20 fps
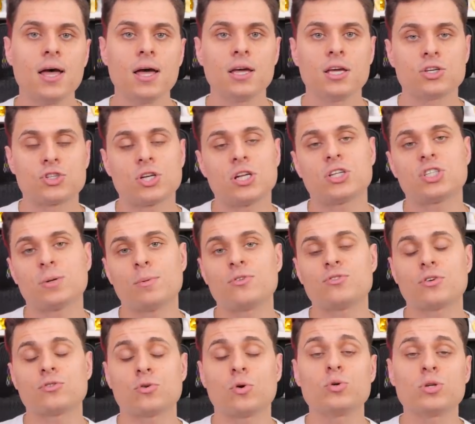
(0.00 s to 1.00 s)
Jeżeli chciałbyś
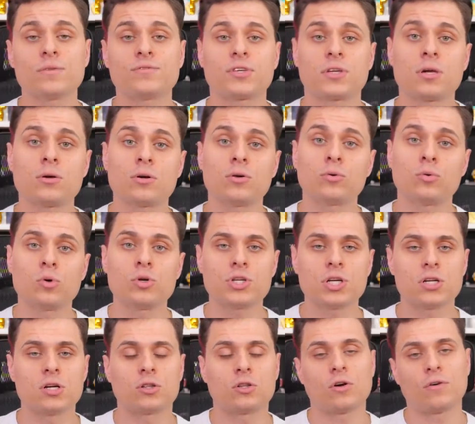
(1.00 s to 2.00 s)
wziąć udział w takim konkursie,
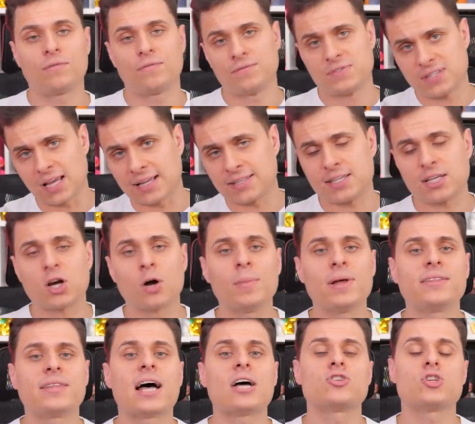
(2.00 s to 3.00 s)
no to w sekcji
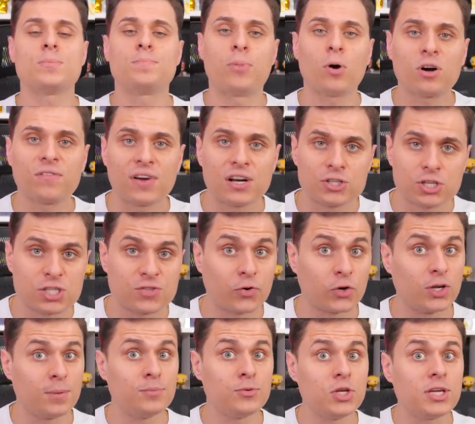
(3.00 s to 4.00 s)
komentarzy pochwal się
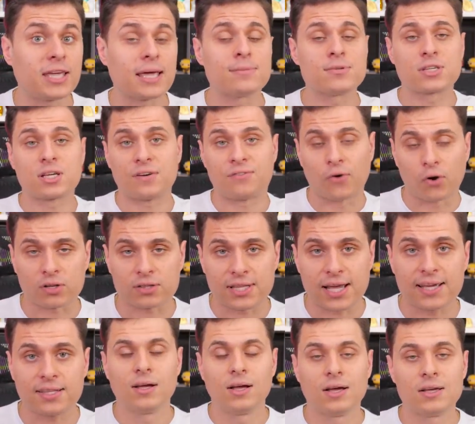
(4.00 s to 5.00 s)
swoim nikiem z gry
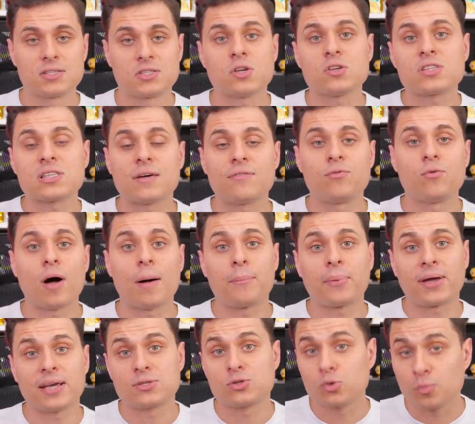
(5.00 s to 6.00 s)
Fortnite, zostaw
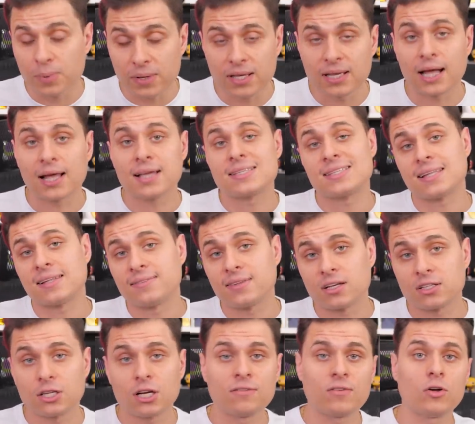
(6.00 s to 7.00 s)
łapkę subika
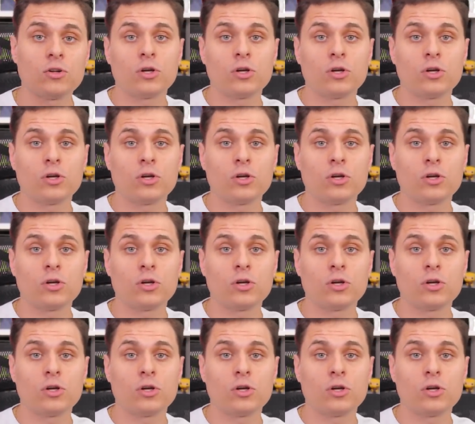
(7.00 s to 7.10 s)
standardowo, no